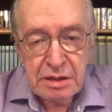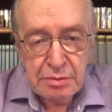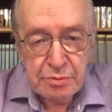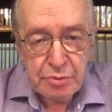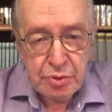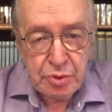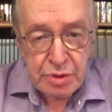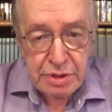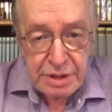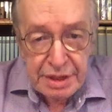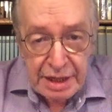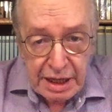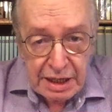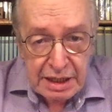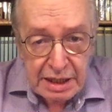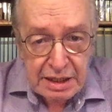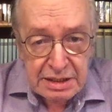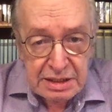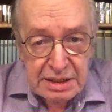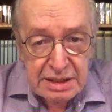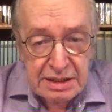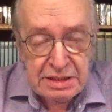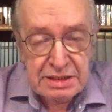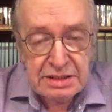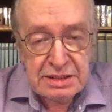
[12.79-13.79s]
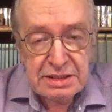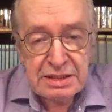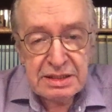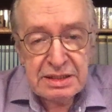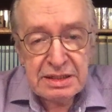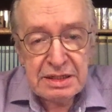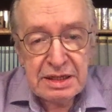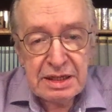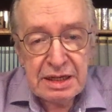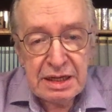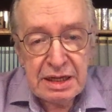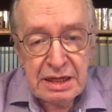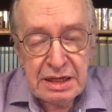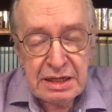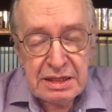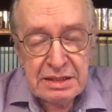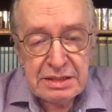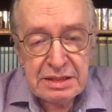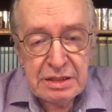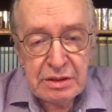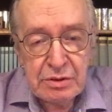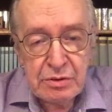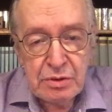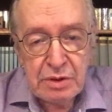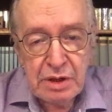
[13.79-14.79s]
por décadas, elas
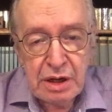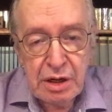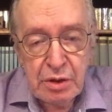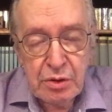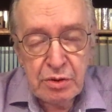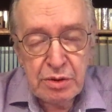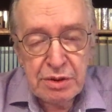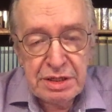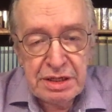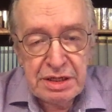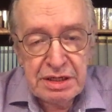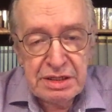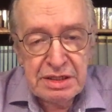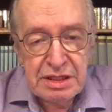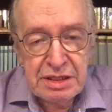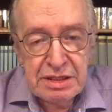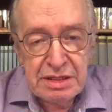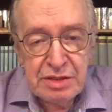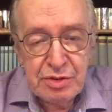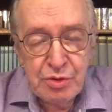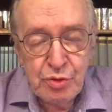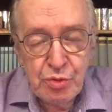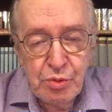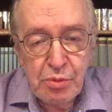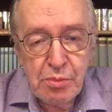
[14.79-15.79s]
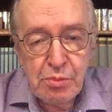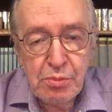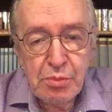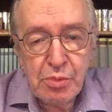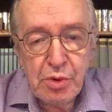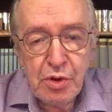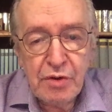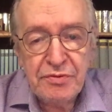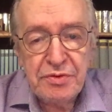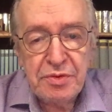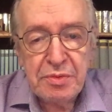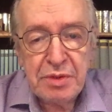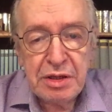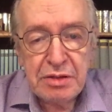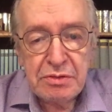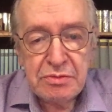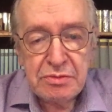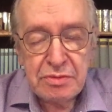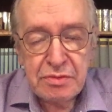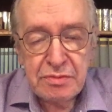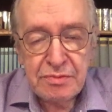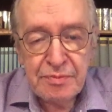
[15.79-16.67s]
são a origem de um movimento.